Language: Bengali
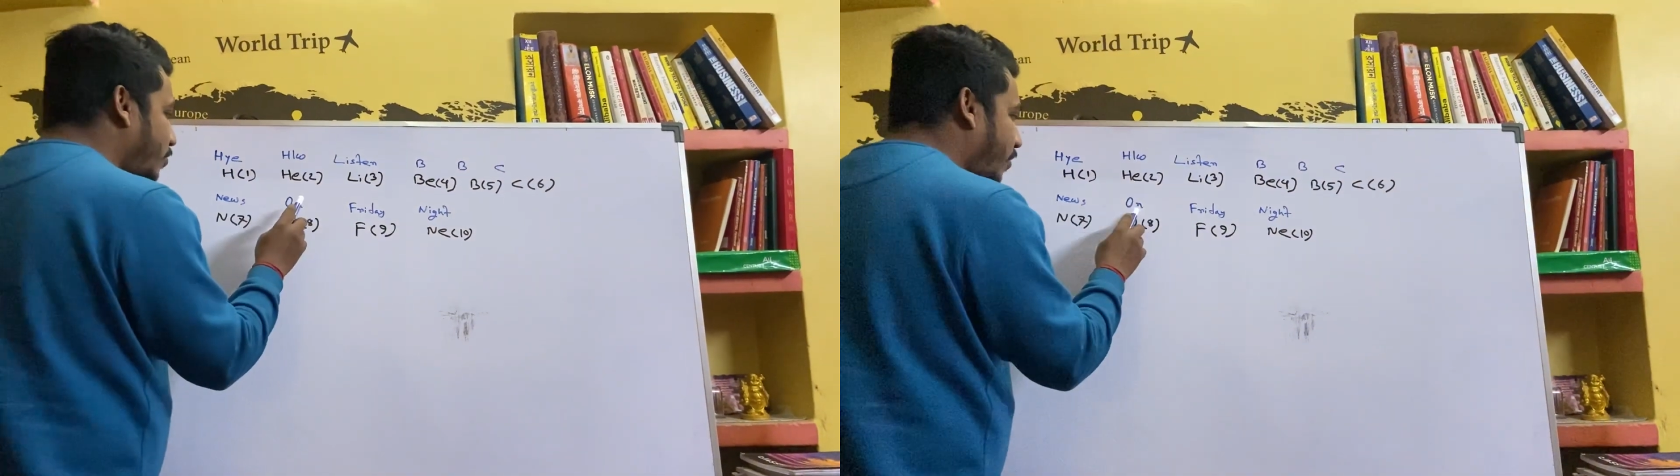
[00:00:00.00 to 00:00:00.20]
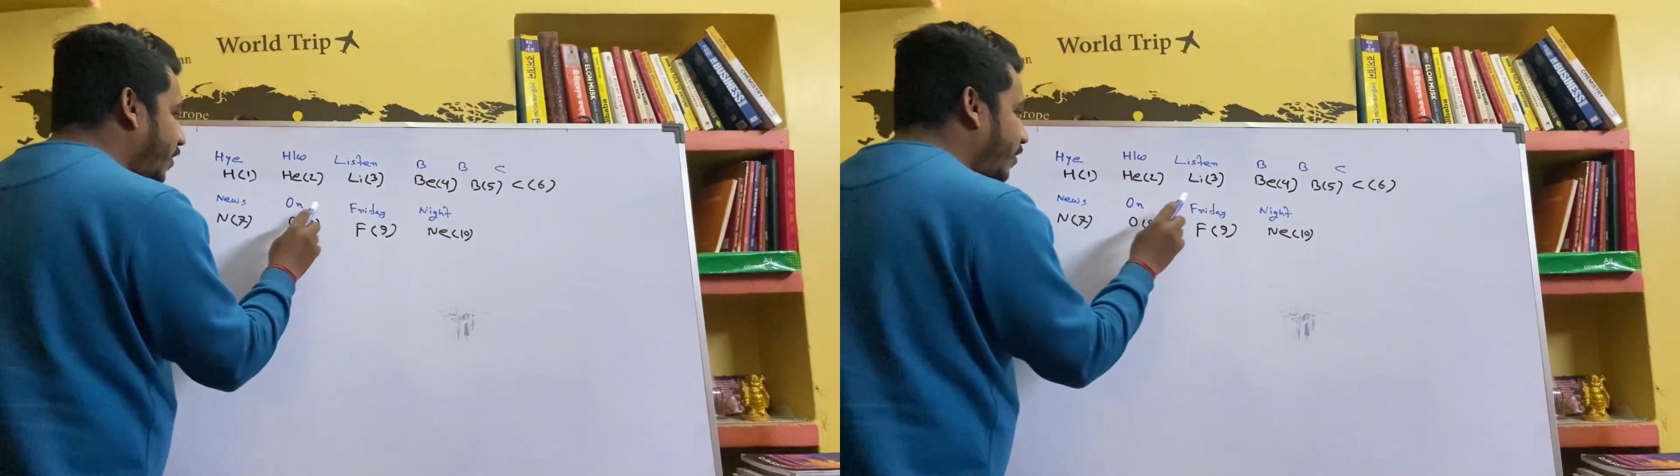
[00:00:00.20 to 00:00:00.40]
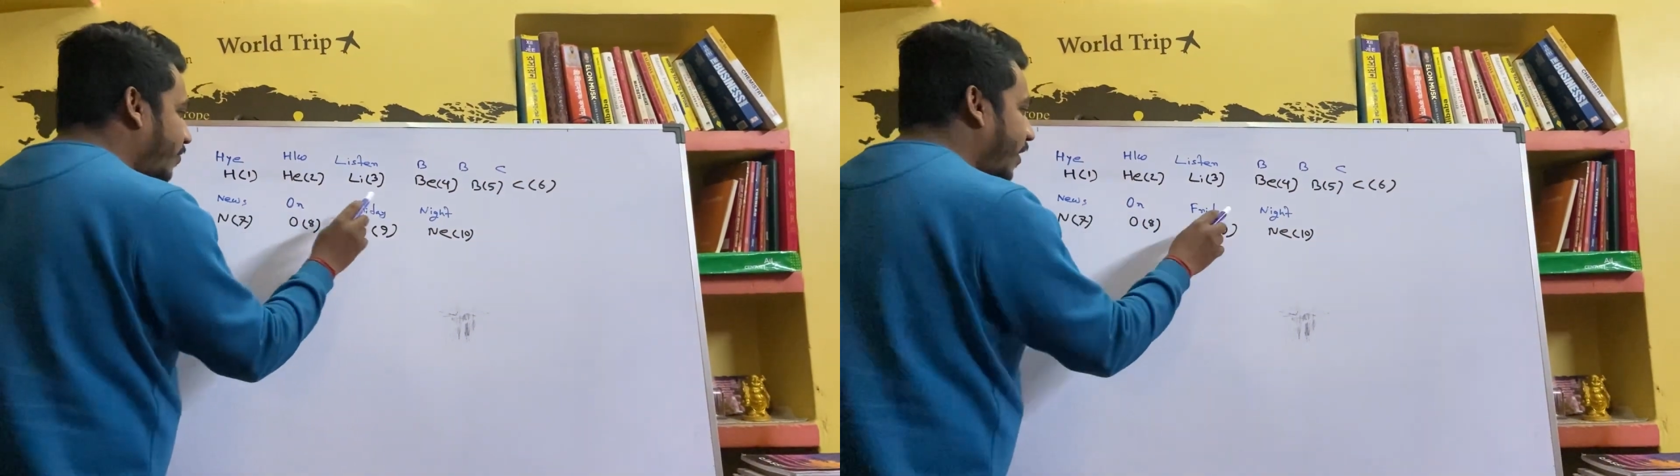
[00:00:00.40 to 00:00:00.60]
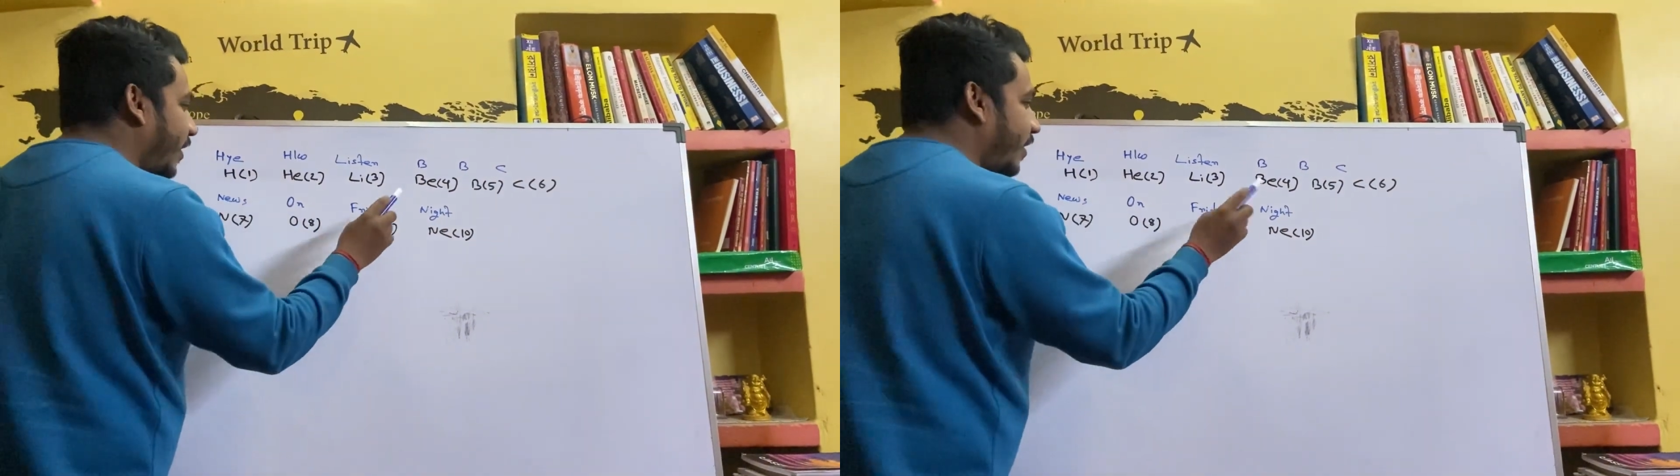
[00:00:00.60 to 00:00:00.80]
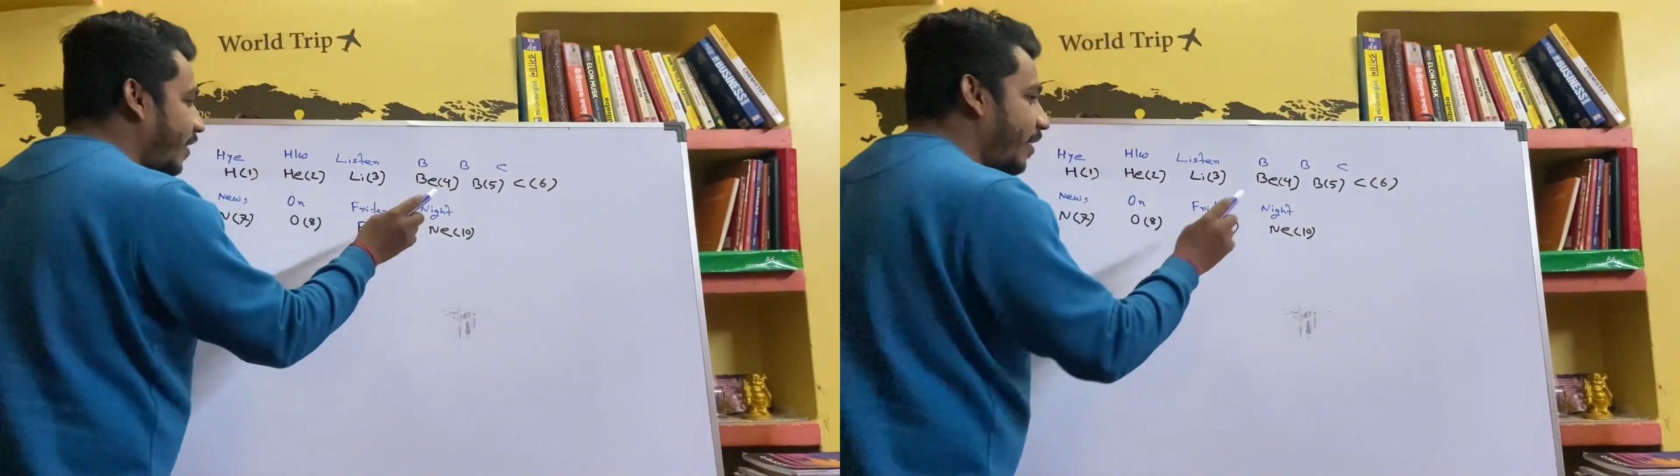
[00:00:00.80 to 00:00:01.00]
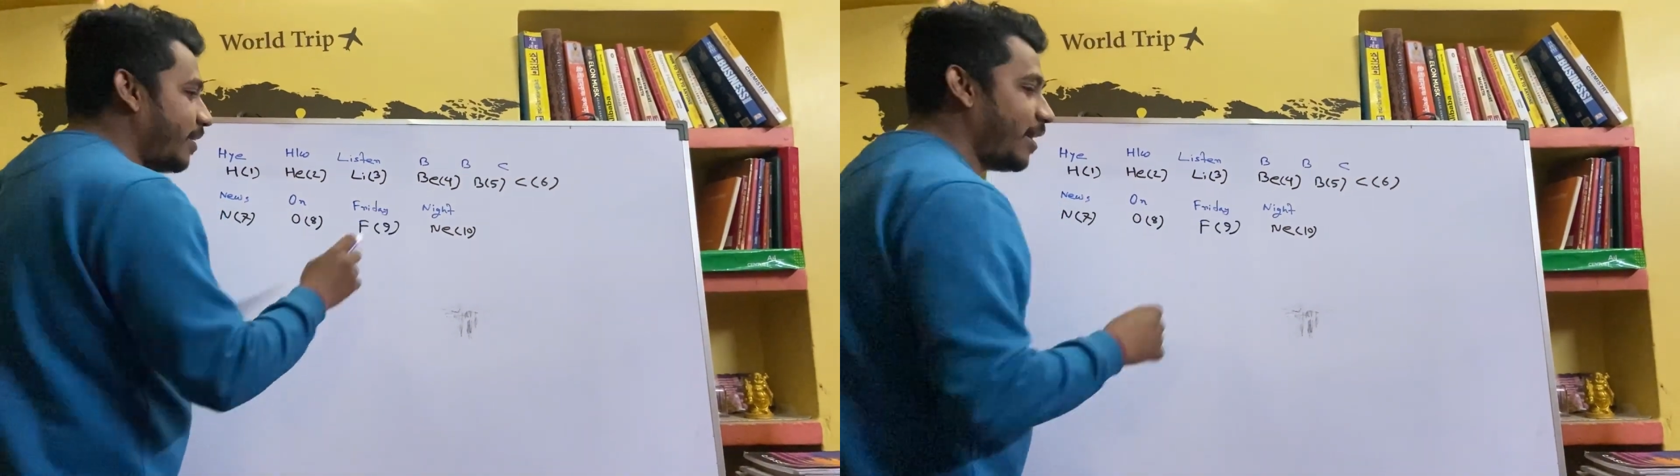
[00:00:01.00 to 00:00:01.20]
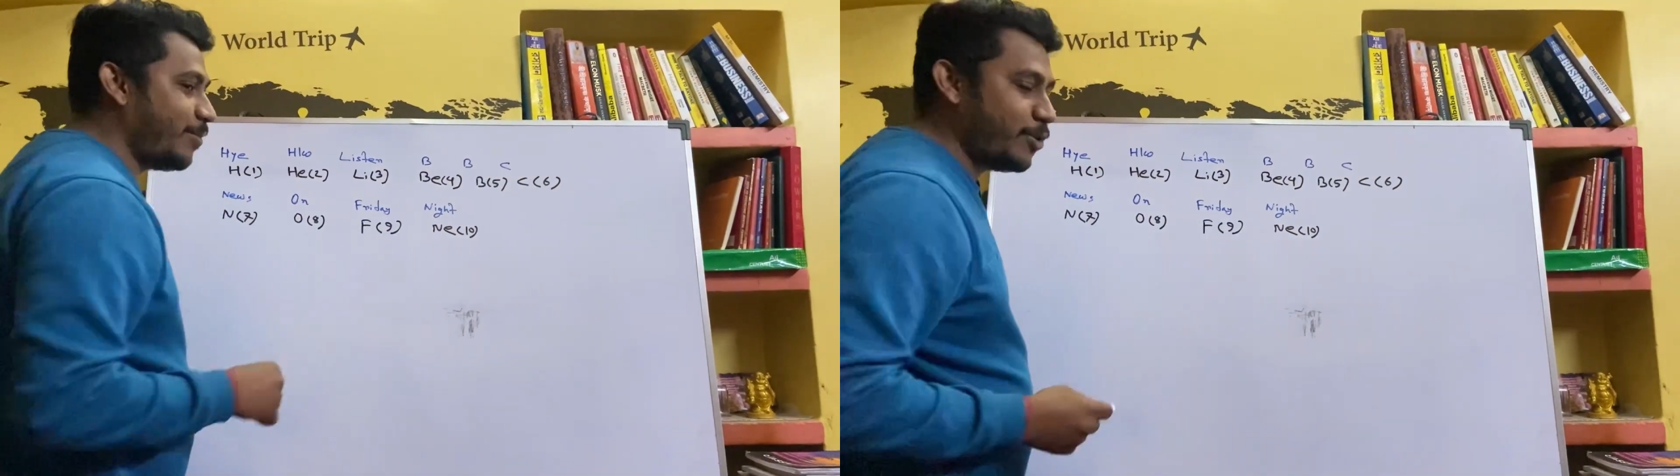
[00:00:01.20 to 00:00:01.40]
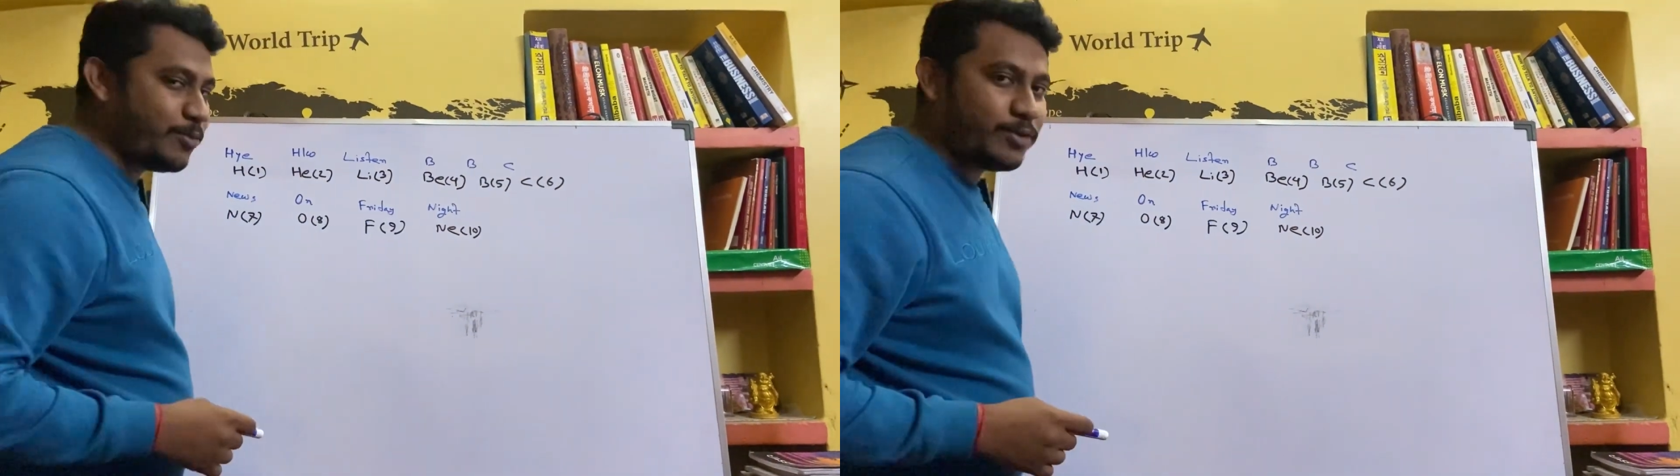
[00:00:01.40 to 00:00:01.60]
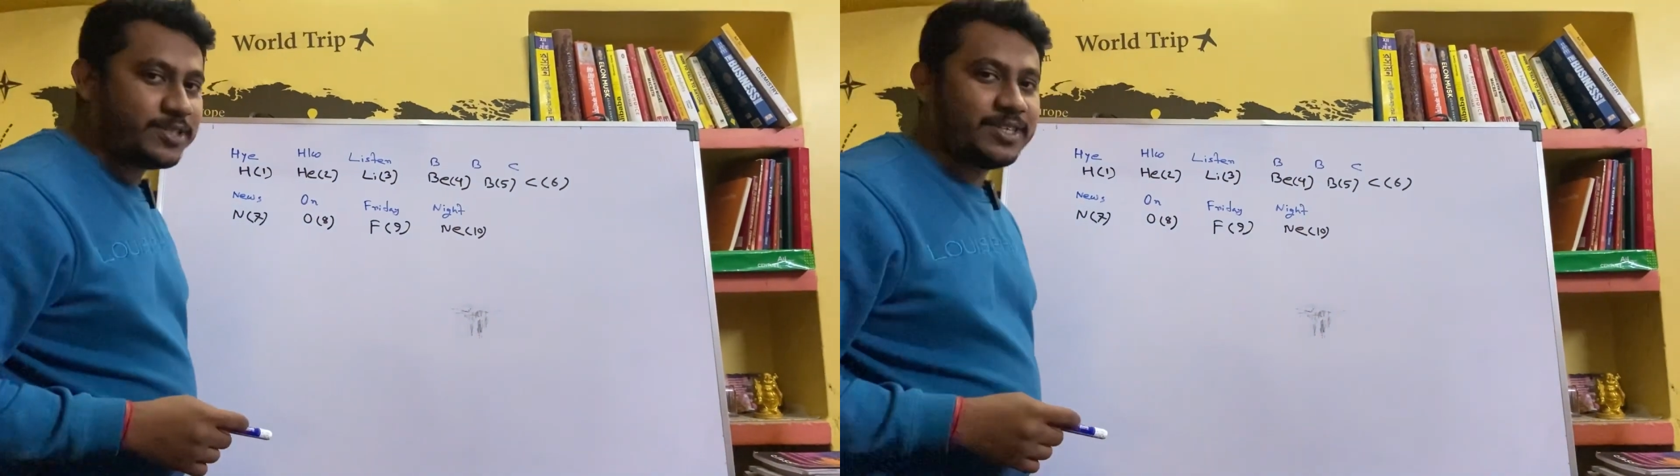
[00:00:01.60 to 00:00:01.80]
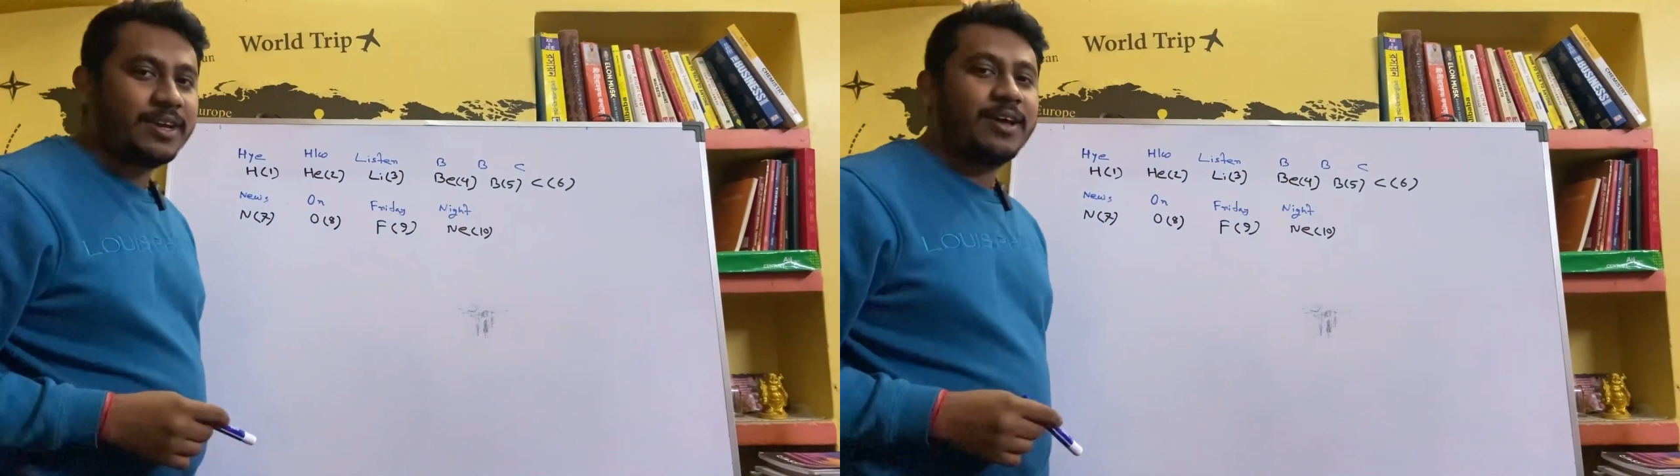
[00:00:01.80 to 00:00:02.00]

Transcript: অন ফ্রাইডে নাইট আবারও বলছি